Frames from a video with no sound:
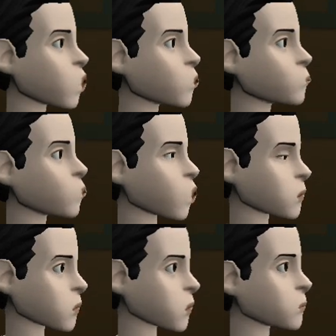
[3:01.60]
কাজগুলো
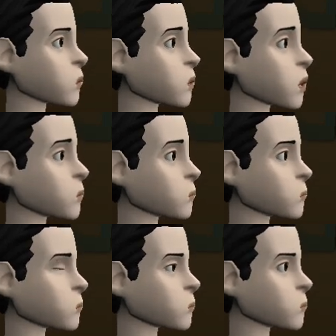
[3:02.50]
করবে
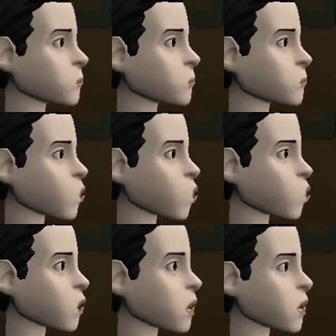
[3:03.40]

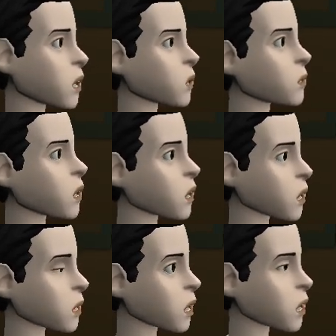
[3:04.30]
অফিসটাকে
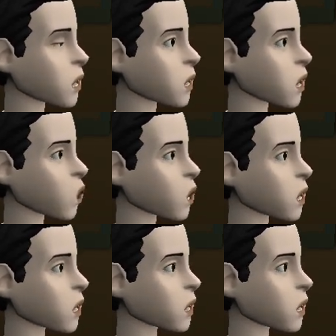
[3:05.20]
সাজিয়ে গুছিয়ে
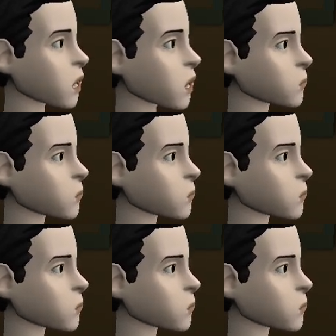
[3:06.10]
রাখা